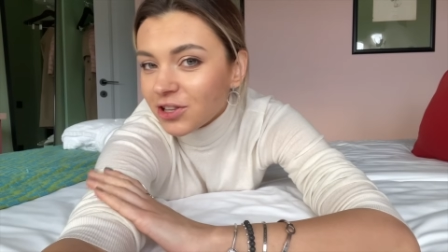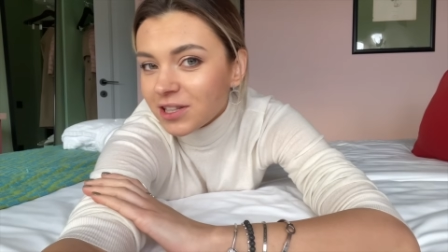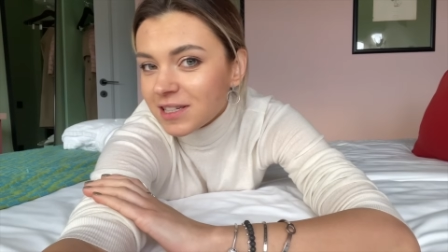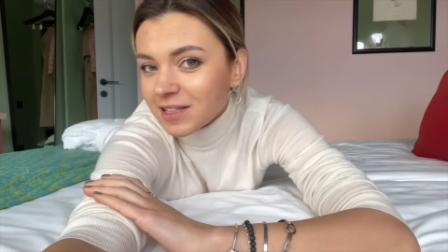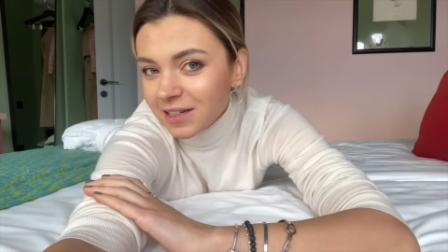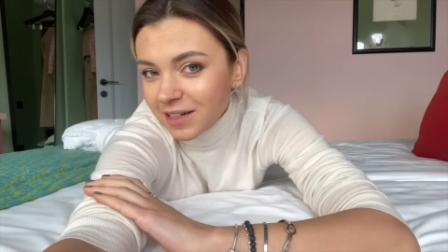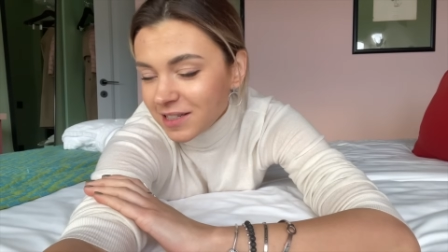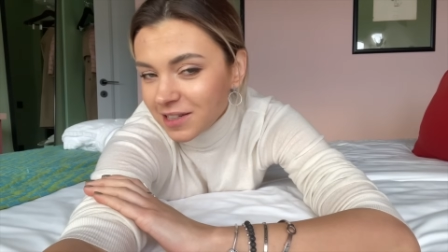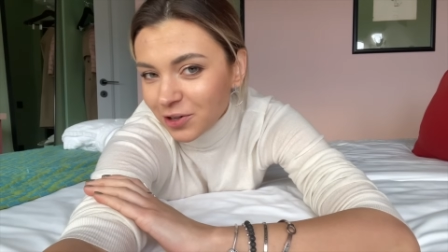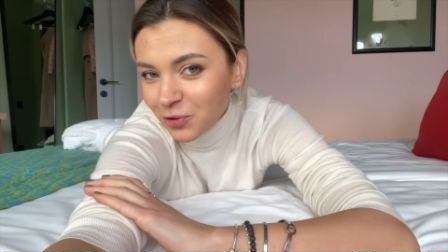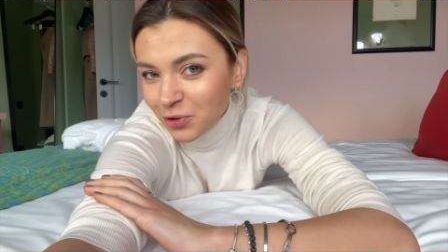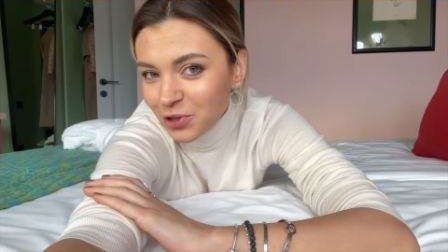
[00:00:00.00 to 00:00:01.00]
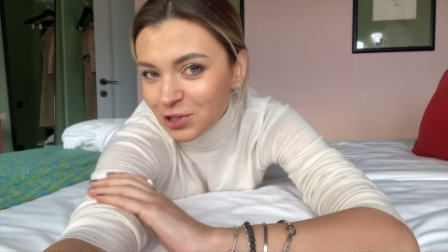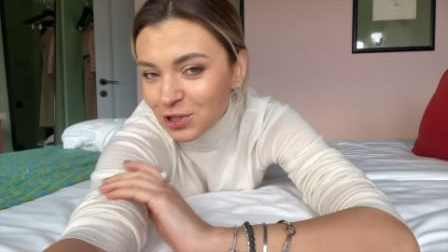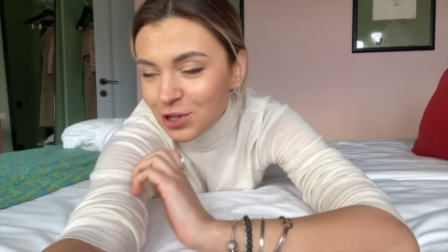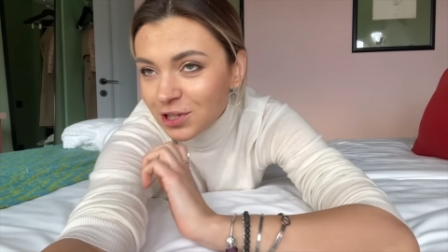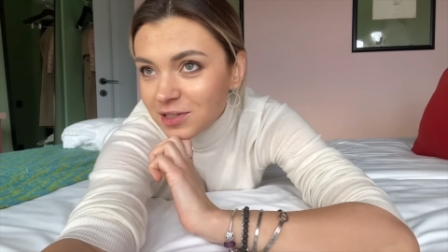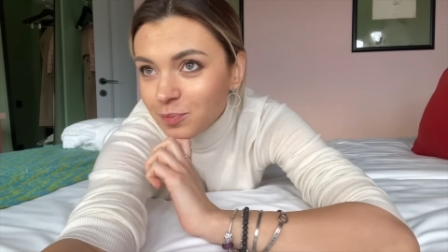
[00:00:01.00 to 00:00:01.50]
страсть, как хочется
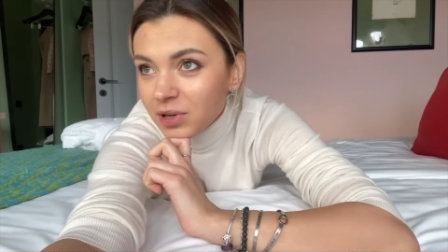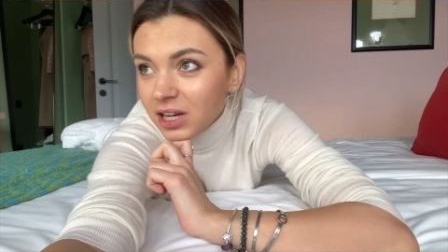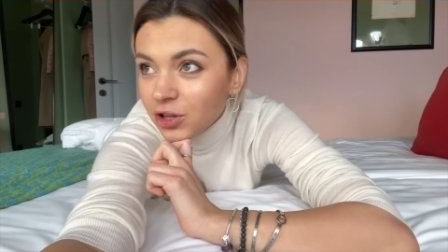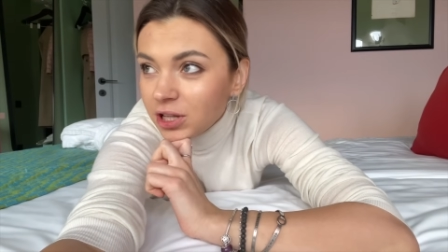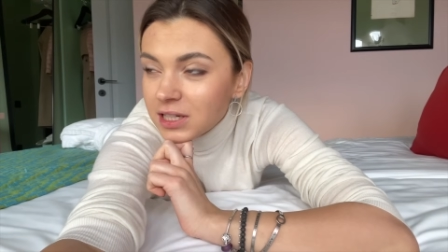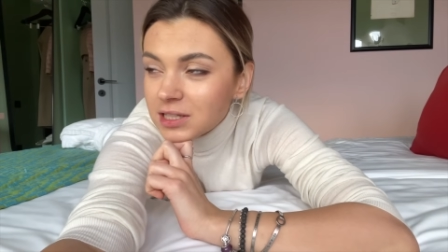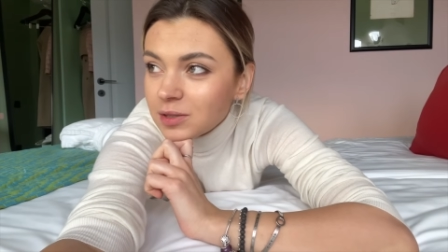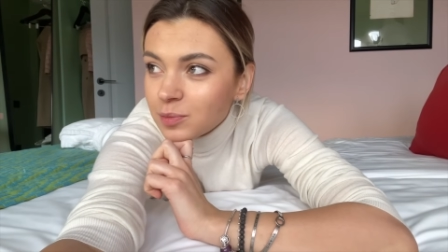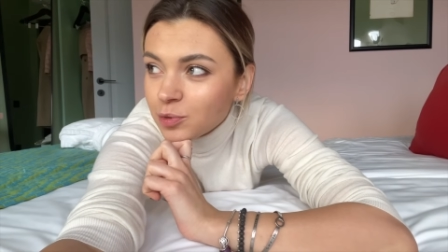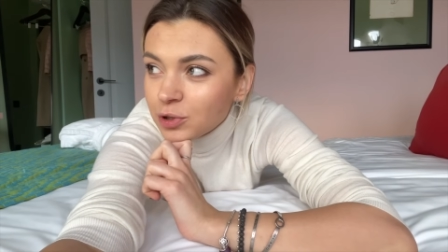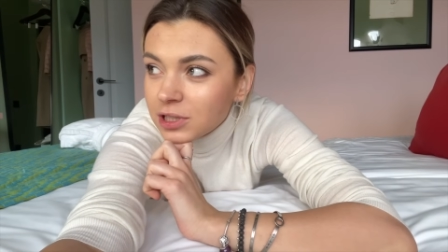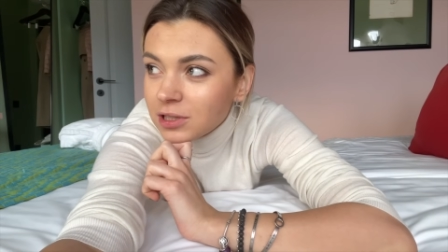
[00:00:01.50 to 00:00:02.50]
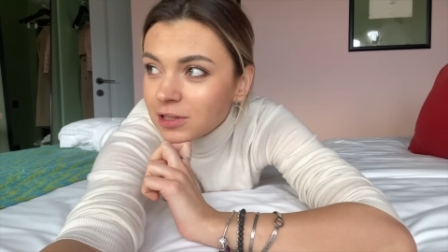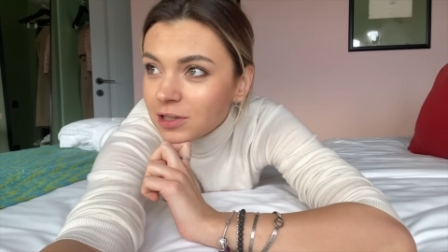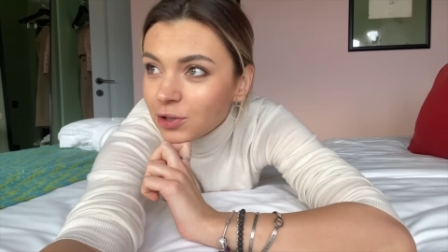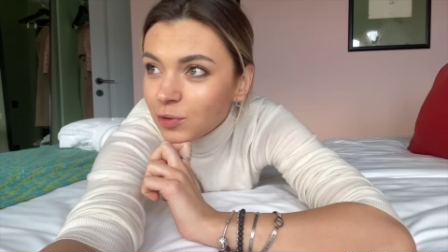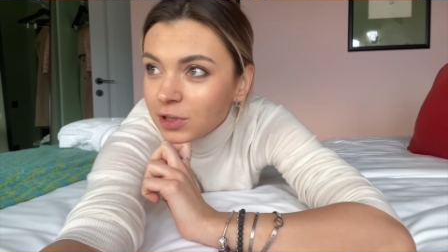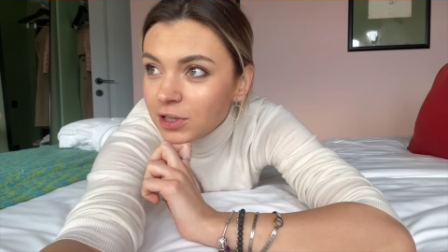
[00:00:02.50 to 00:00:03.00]
сейчас полежать после
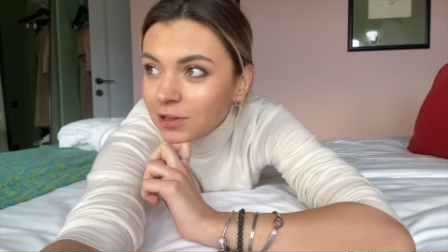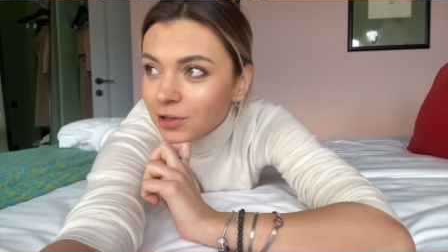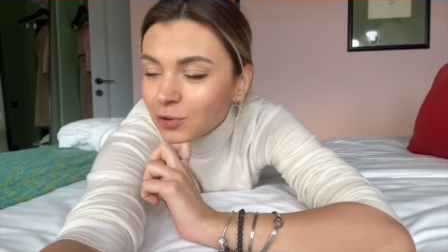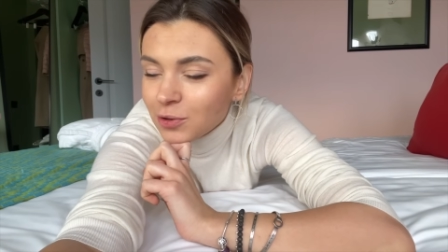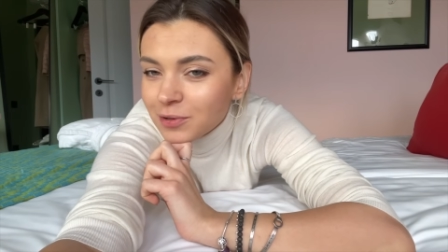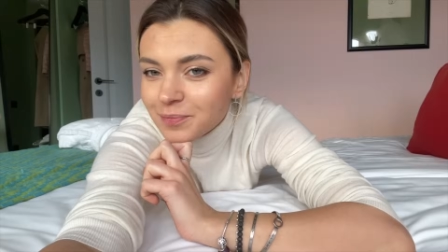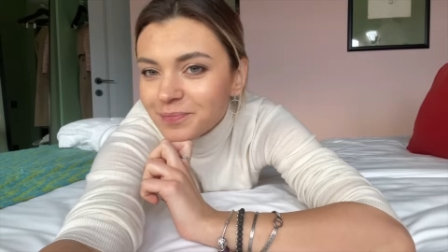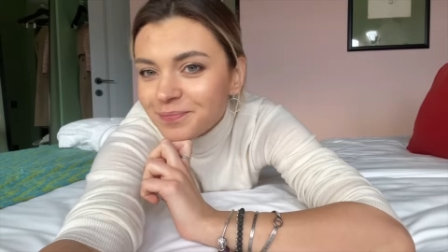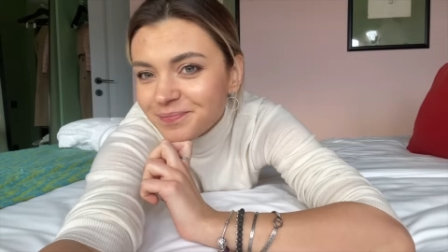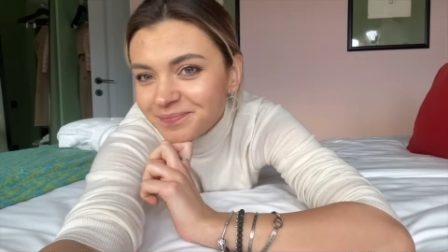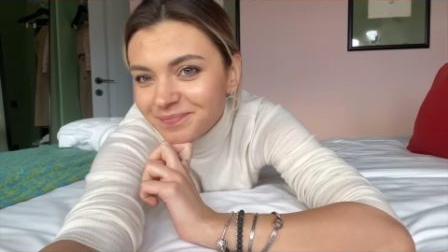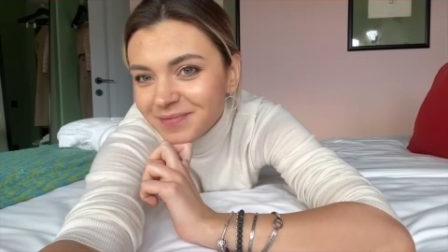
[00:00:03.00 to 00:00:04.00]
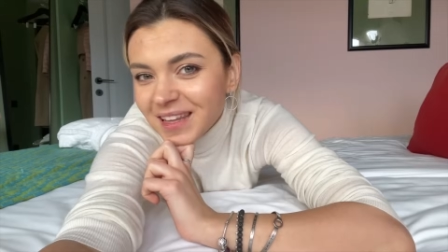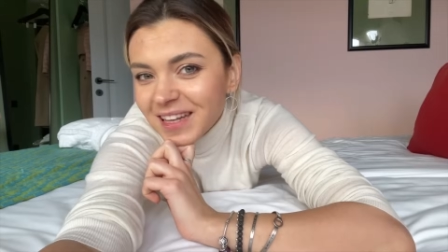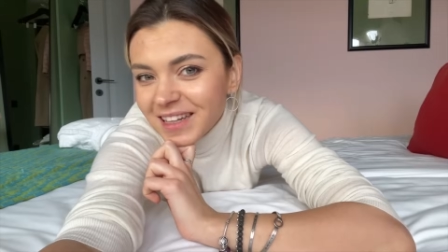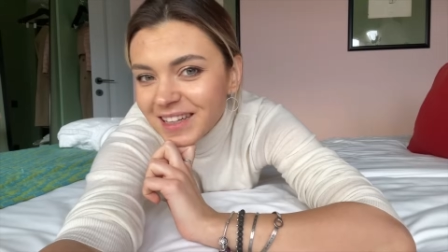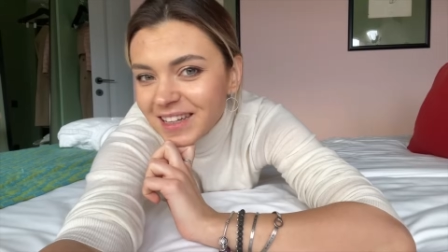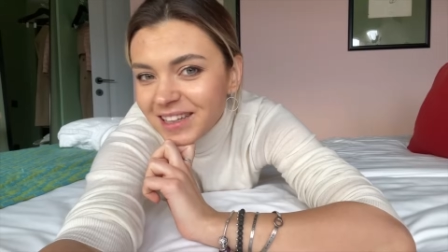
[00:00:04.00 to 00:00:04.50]
дороги, но я